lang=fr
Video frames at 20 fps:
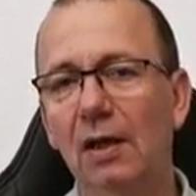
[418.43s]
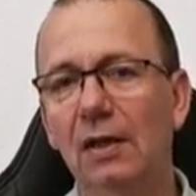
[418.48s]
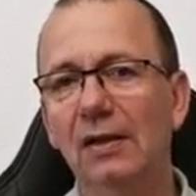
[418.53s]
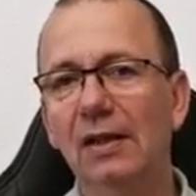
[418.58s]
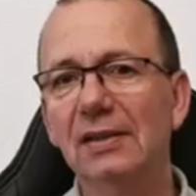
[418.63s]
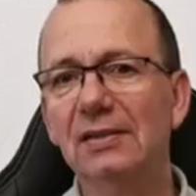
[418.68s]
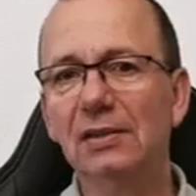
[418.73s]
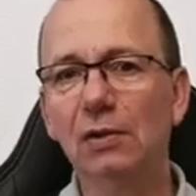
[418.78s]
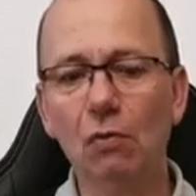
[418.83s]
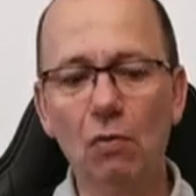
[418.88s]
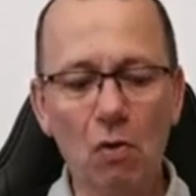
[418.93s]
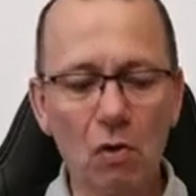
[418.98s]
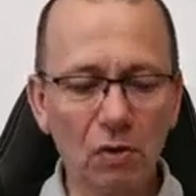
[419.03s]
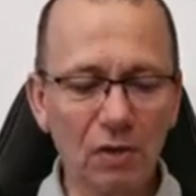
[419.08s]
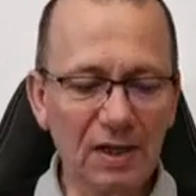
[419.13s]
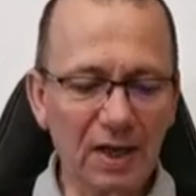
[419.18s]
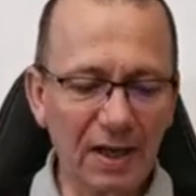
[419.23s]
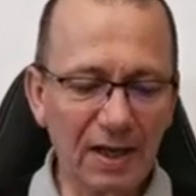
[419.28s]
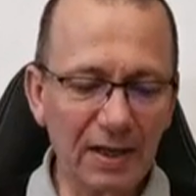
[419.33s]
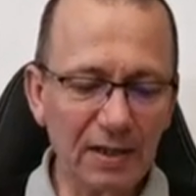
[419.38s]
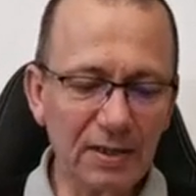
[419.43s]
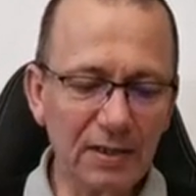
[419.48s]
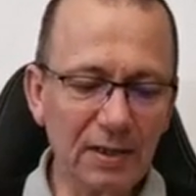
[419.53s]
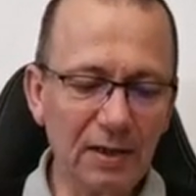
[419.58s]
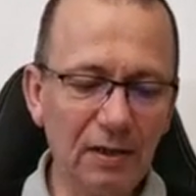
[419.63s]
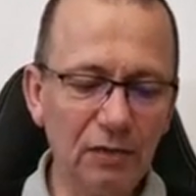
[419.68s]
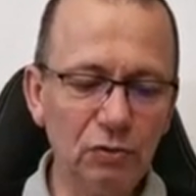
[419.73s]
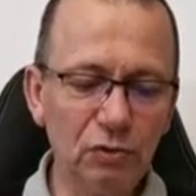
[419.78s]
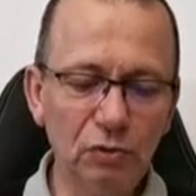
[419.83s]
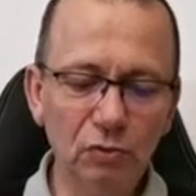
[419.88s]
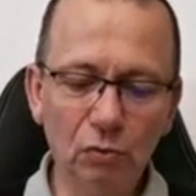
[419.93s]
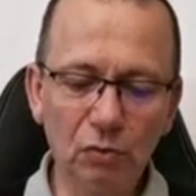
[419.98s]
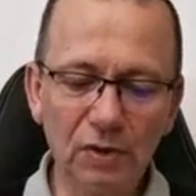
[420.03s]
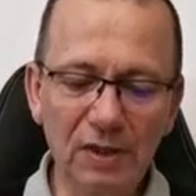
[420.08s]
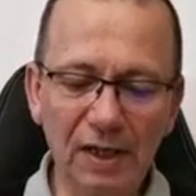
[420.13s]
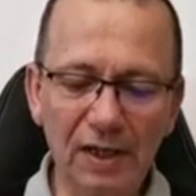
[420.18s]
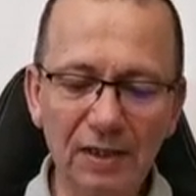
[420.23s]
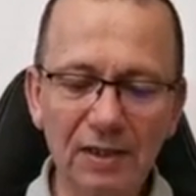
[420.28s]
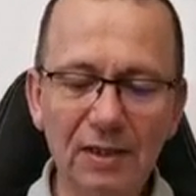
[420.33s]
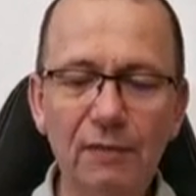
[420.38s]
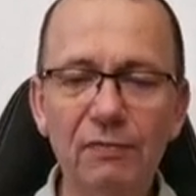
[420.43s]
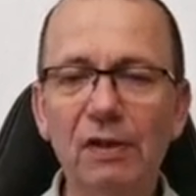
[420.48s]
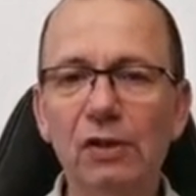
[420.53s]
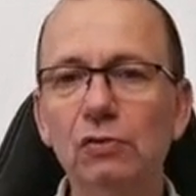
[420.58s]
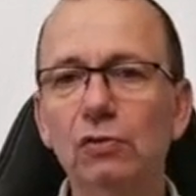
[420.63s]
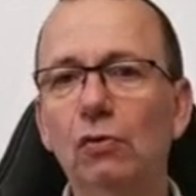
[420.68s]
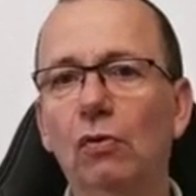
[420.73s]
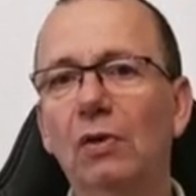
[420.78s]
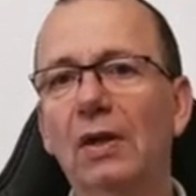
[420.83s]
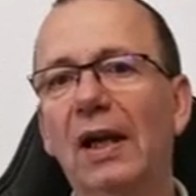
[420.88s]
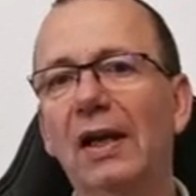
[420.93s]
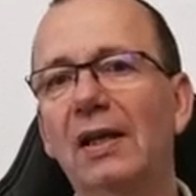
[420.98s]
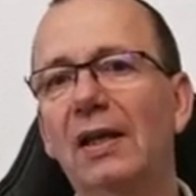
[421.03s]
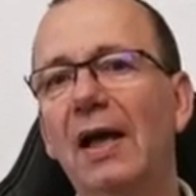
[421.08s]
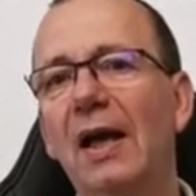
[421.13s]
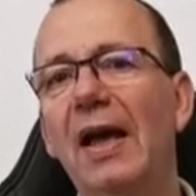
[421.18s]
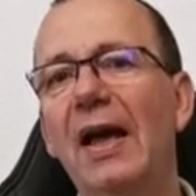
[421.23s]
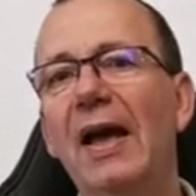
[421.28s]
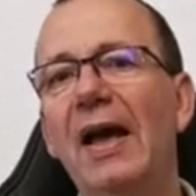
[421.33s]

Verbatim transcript: Nation en grec, du nom grec, qui vient du nom grec